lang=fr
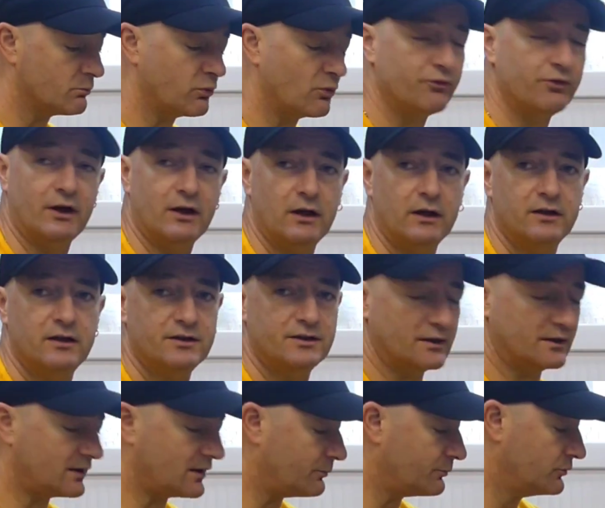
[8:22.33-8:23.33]
pour faire claquer
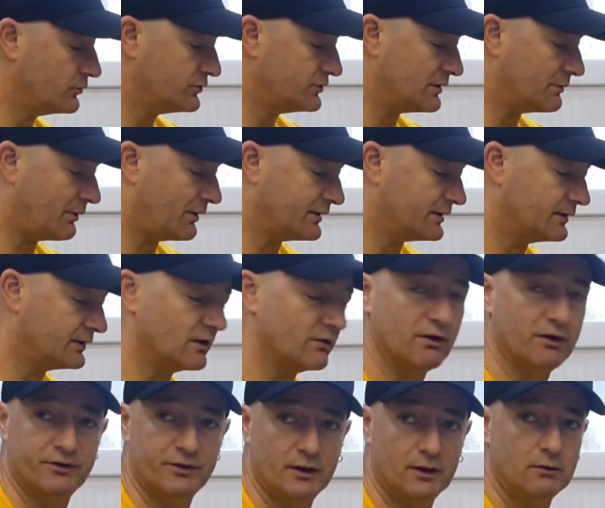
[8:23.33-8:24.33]
certains pneus, c'est pratique
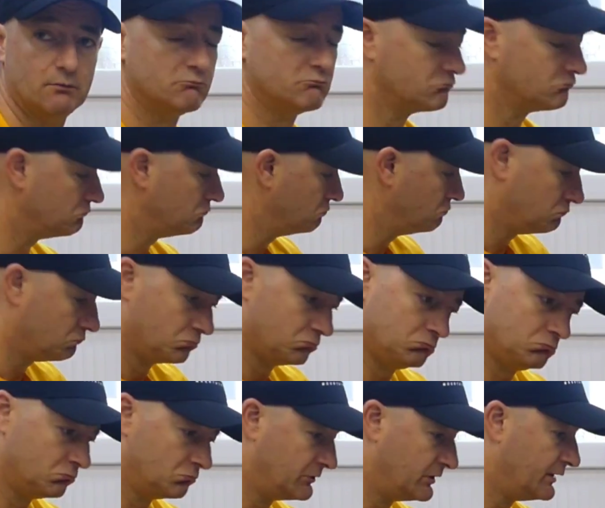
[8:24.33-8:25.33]
d'avoir ça.
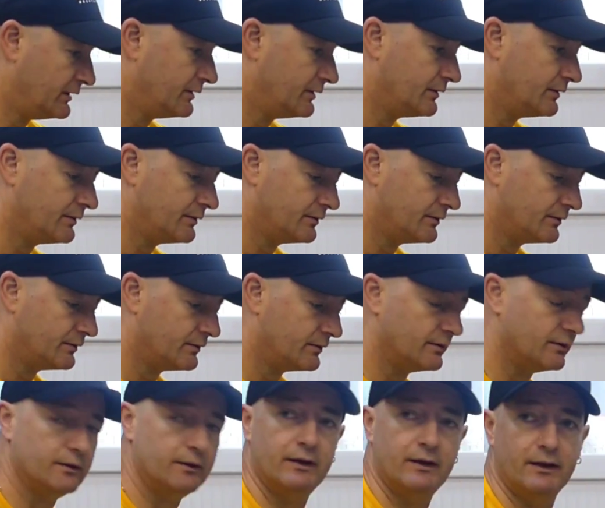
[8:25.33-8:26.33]
Ça fait glisser le
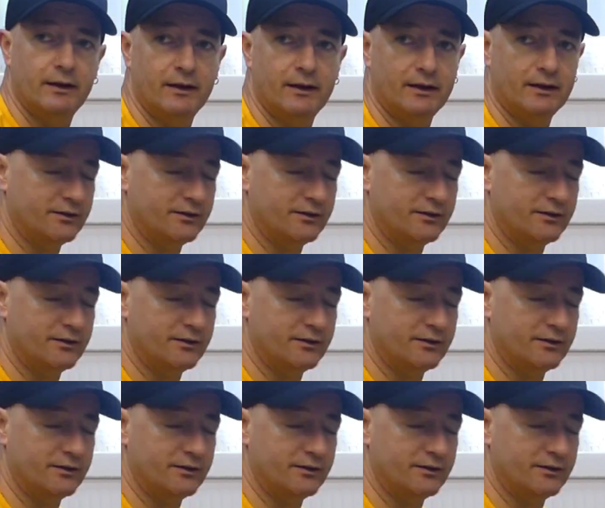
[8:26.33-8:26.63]
pneu de toute façon.